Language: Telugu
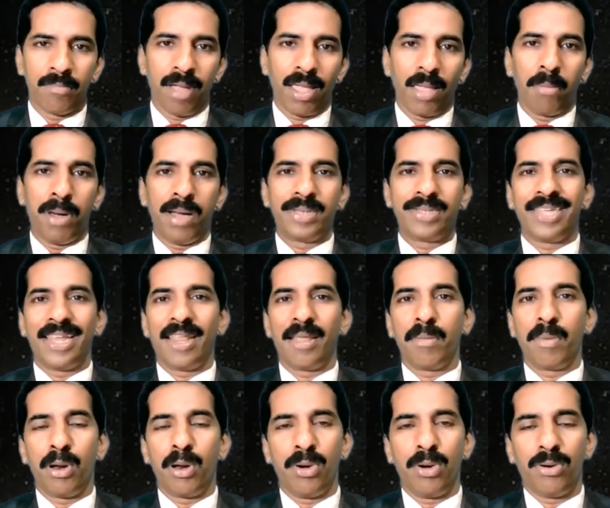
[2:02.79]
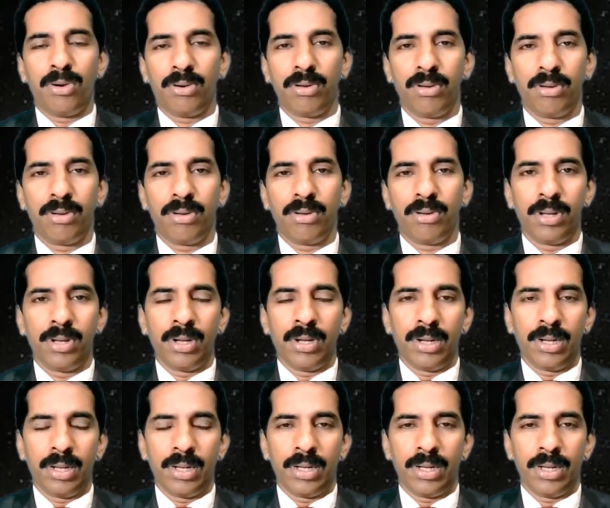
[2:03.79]
మహిమా శరీరంలో
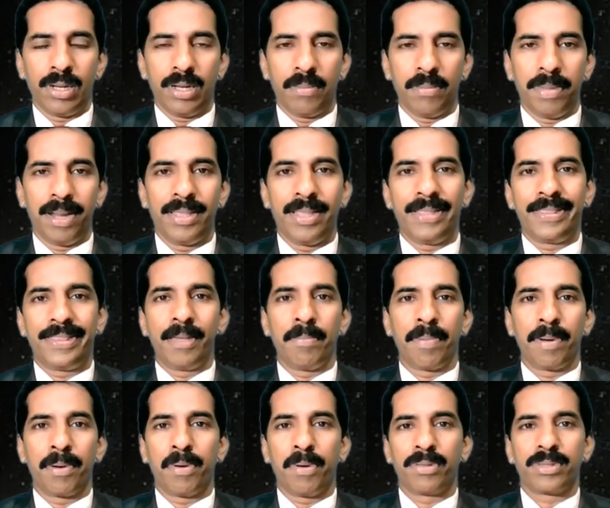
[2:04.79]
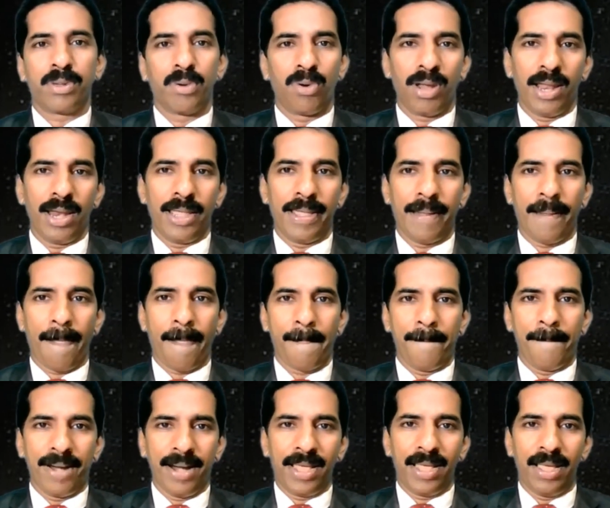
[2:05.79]
మన నిత్య ప్రభుత్వం ఉండాలి
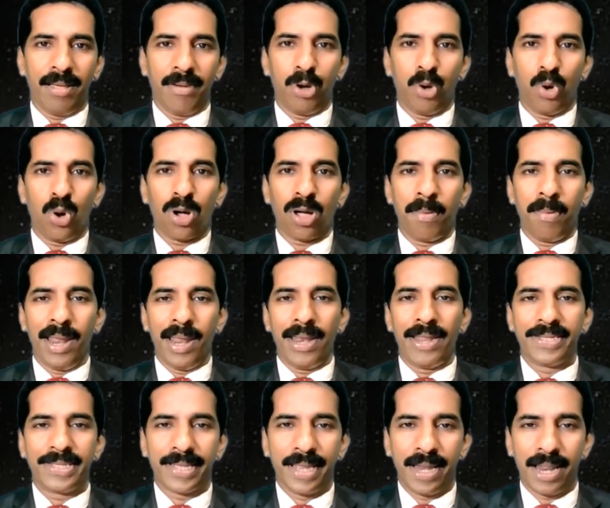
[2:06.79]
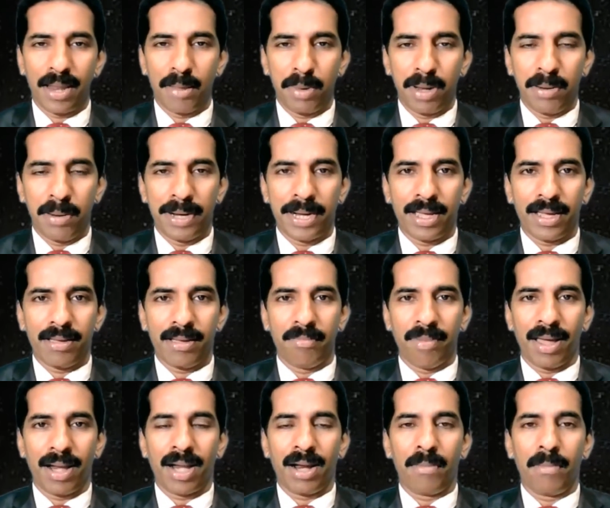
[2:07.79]
అంటే రోగం లేని శరీరం అనమాట
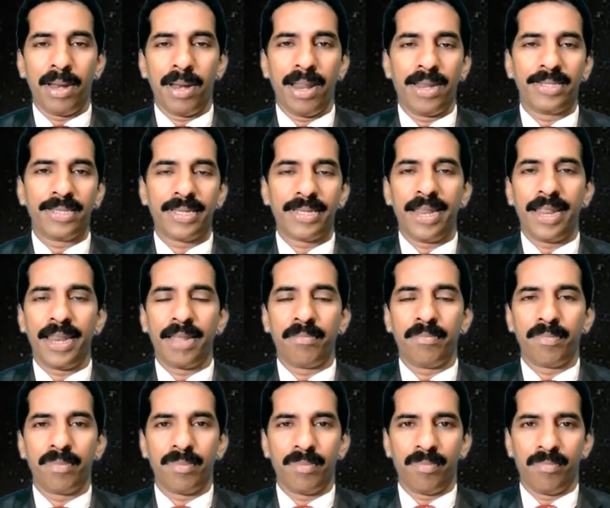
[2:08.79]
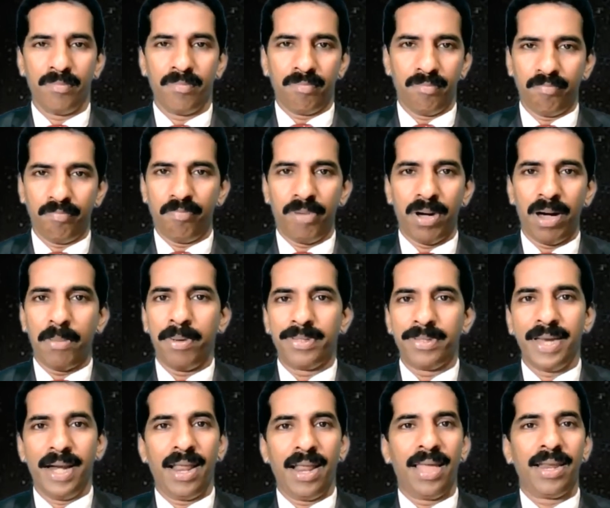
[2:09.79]
మరణం లేని శరీరం పాపం
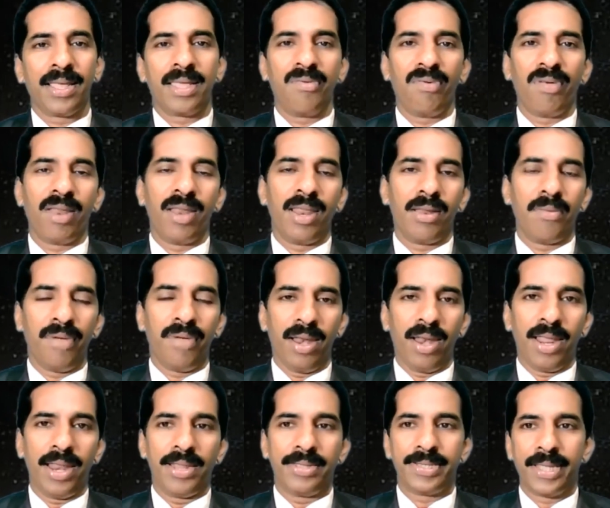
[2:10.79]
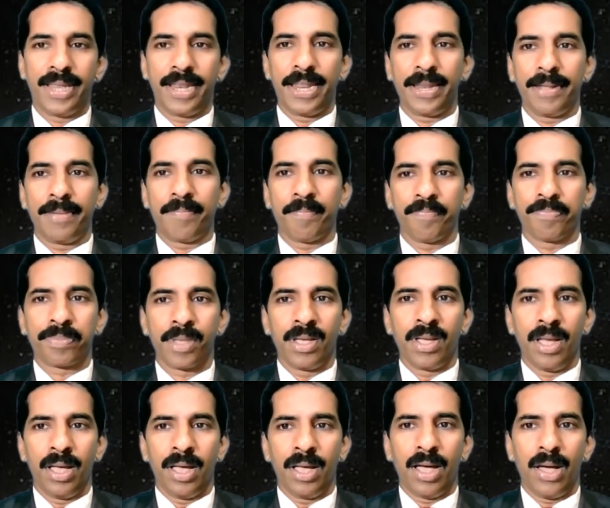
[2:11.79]
చేయడానికి వేలేని శరీరం
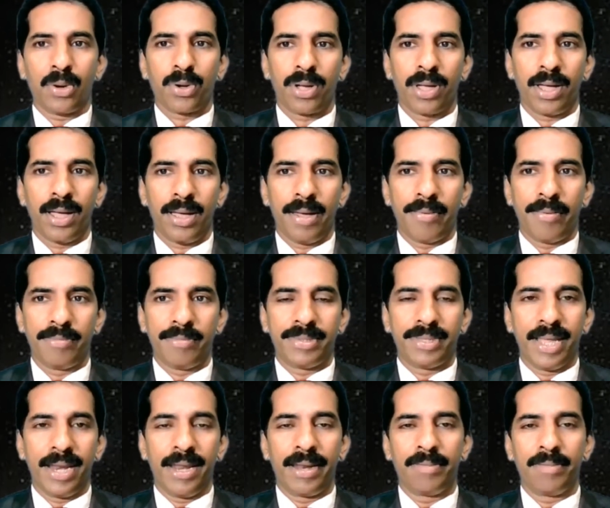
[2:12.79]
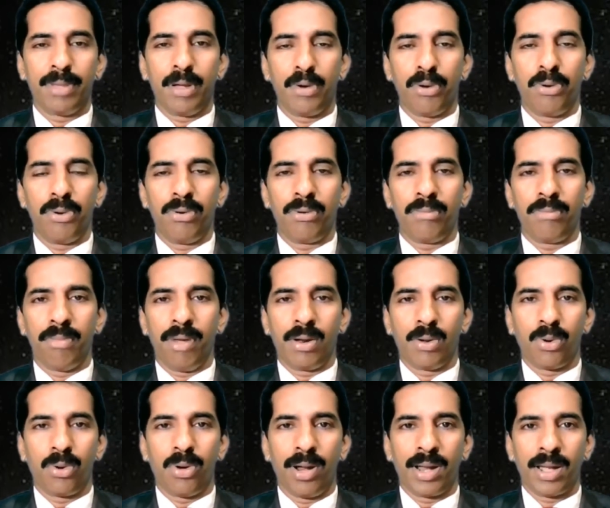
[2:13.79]
ఆ ఒక్క శరీరం దేవుడు
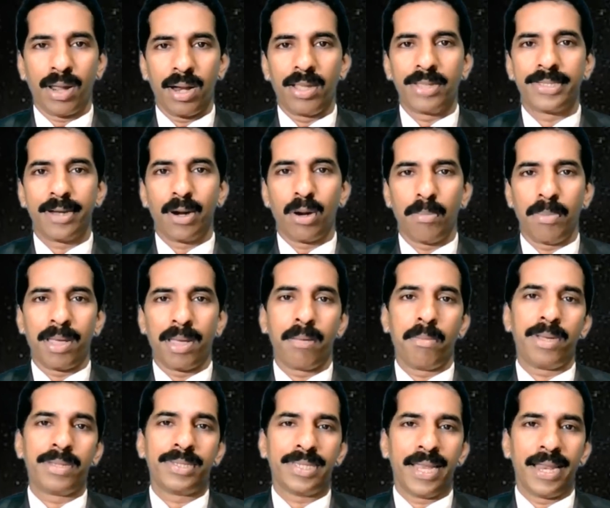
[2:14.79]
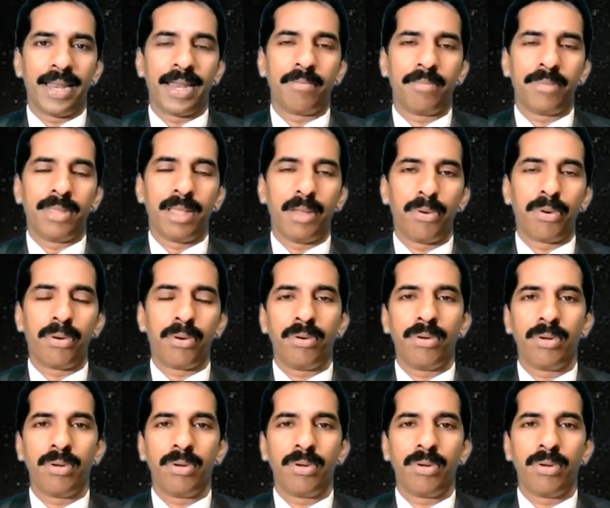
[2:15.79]
మనకు అనుగ్రహిస్తాడు మహిమా శరీరం దేవుడు